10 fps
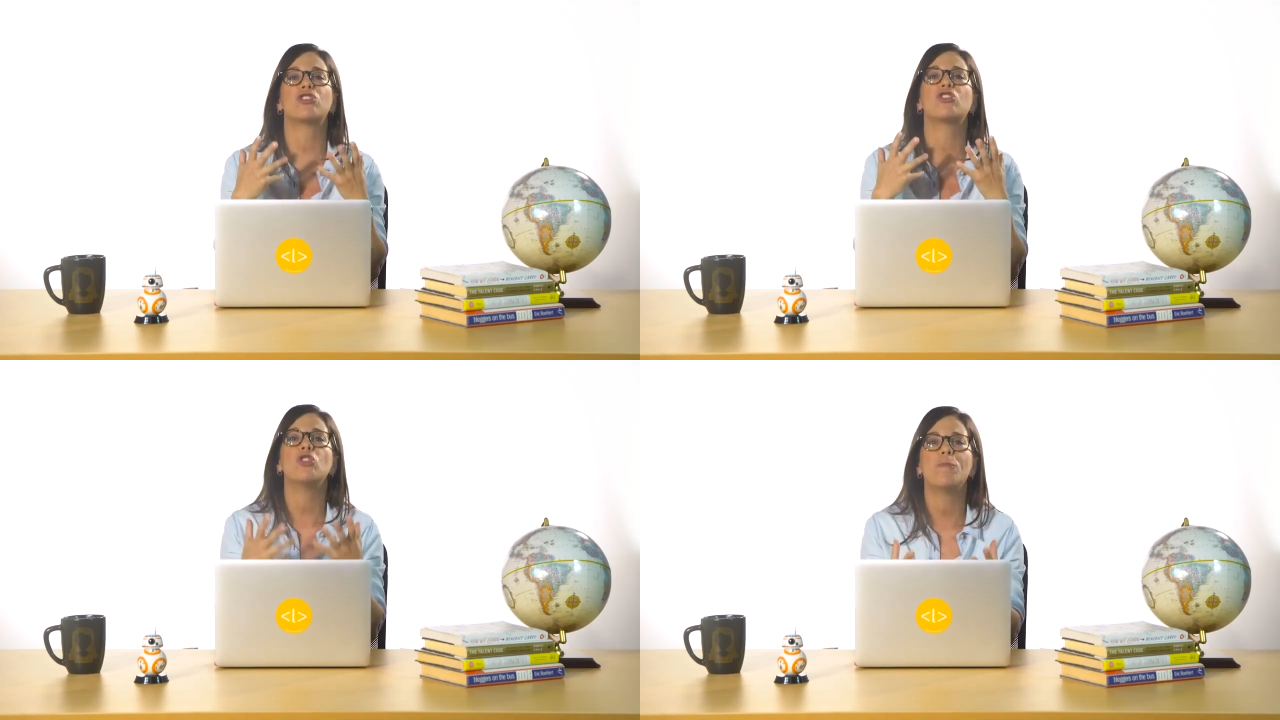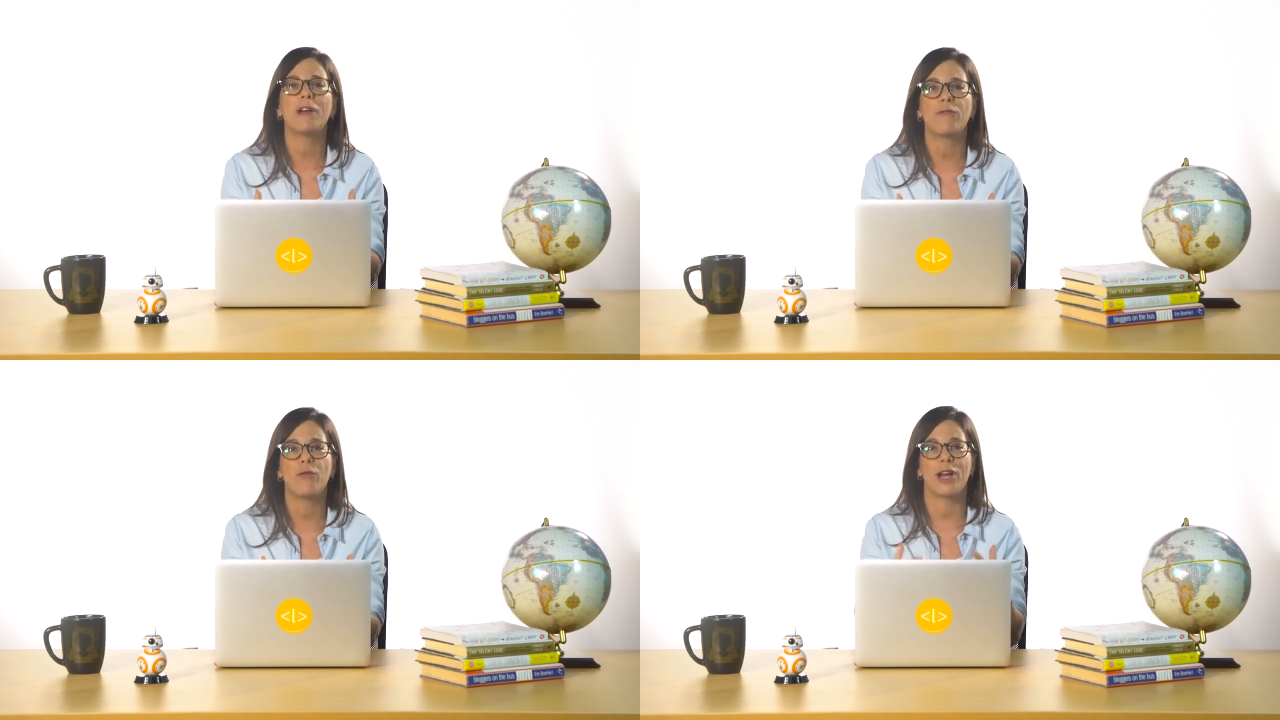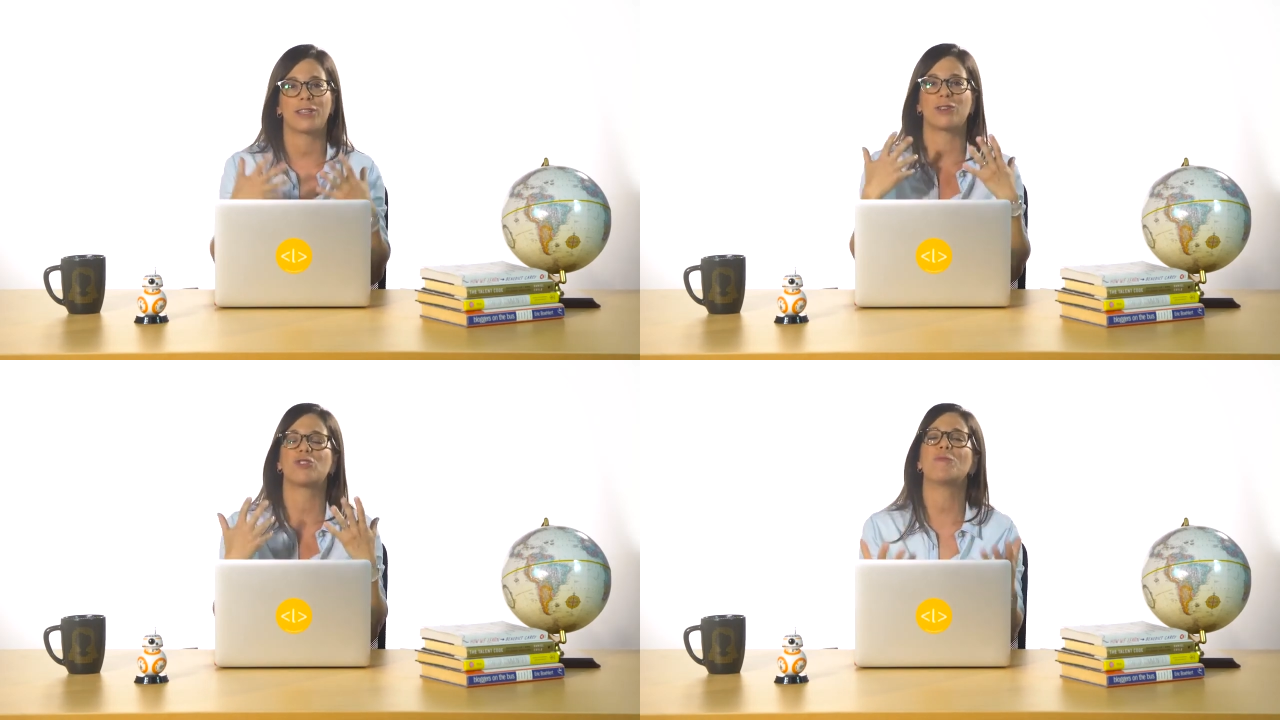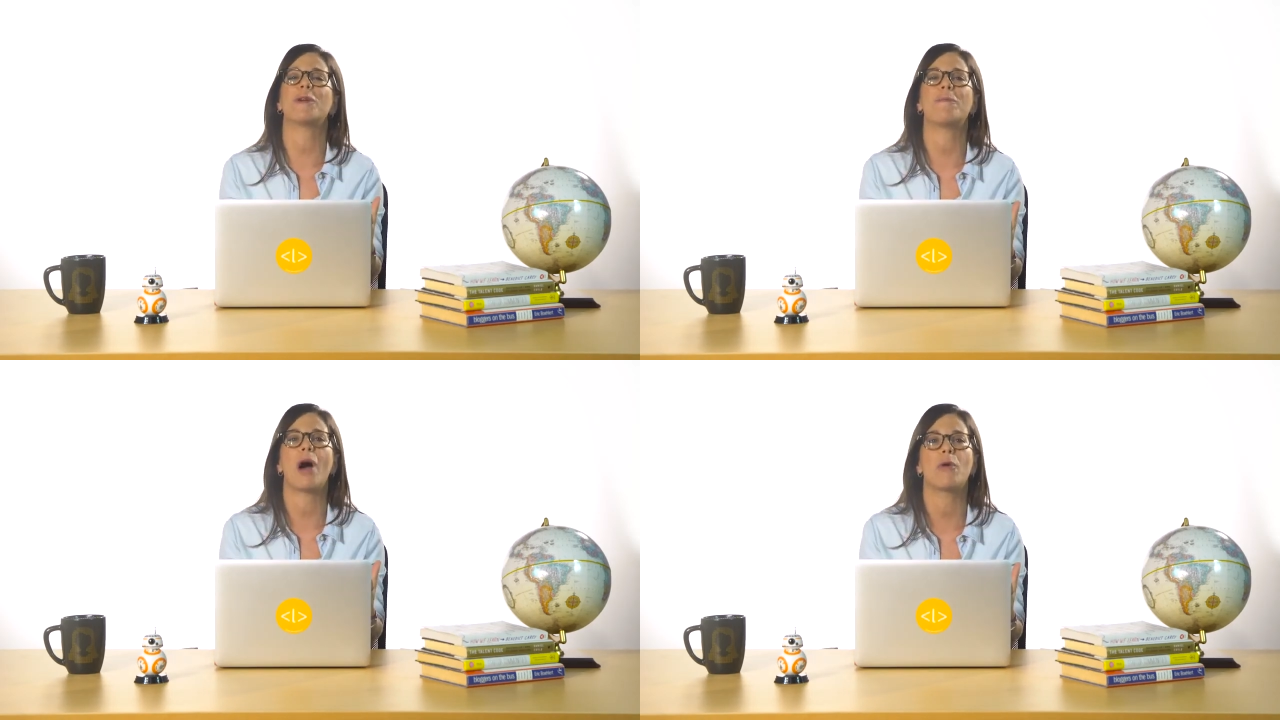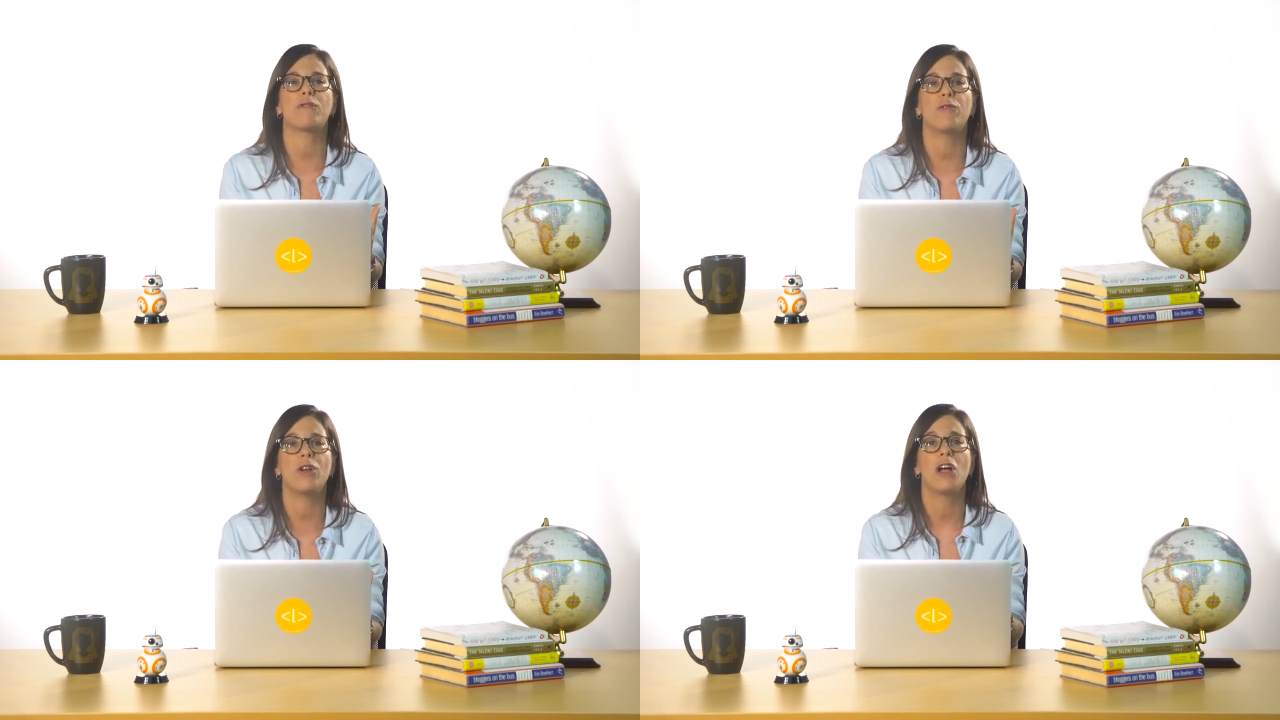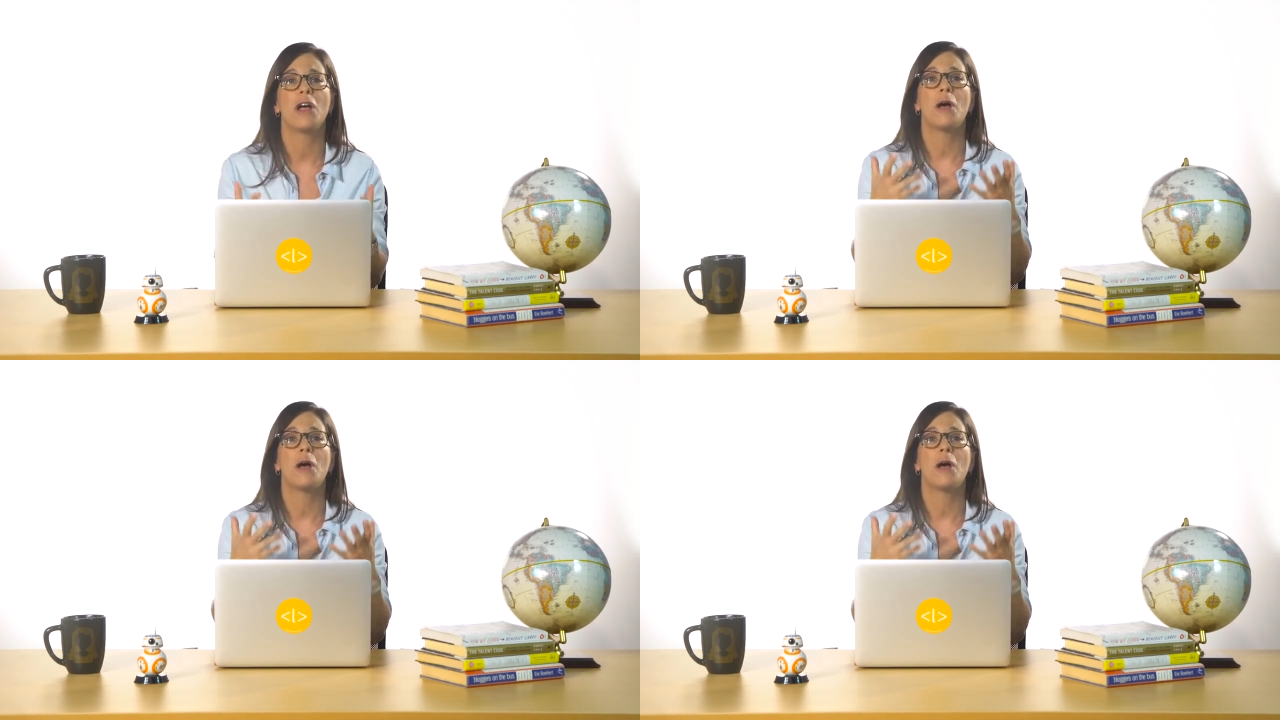súper fuerte o súper powerful